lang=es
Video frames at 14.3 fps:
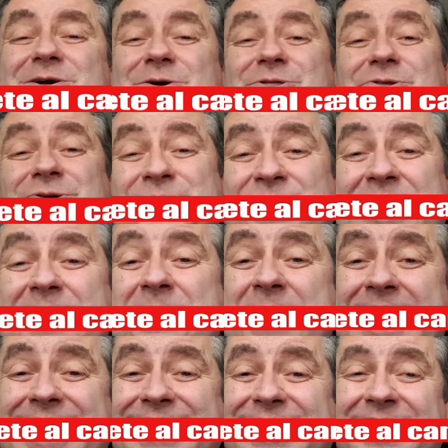año
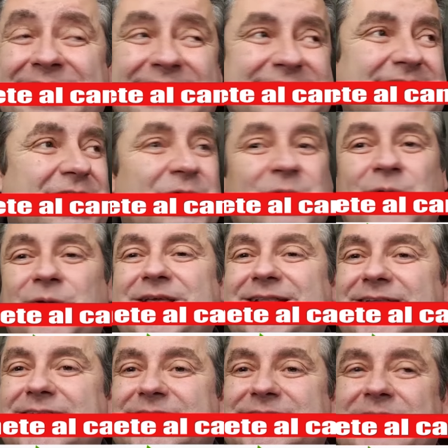2023.
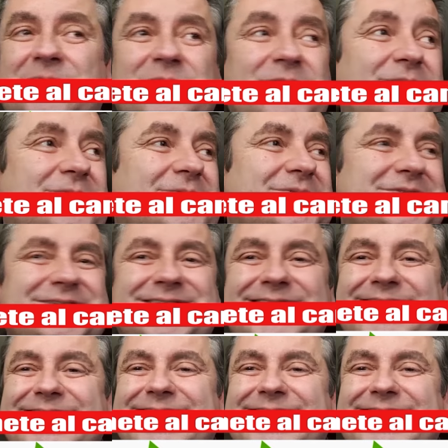Jolín, estamos